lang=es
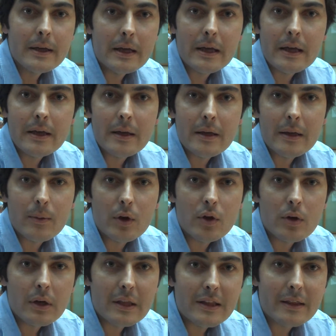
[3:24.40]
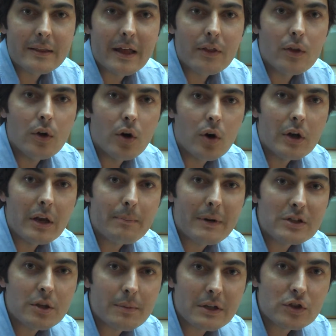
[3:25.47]
Y, bueno, intentando ir
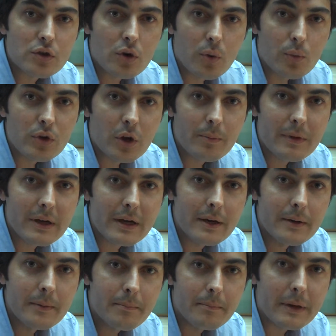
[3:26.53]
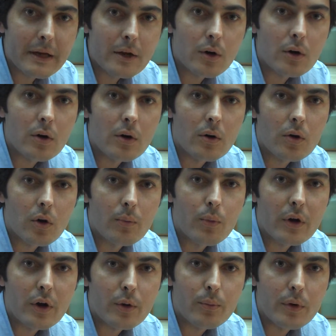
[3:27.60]
paso a paso como una hormiga, pero con
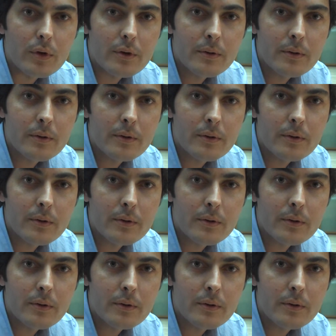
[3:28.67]
buen rumbo.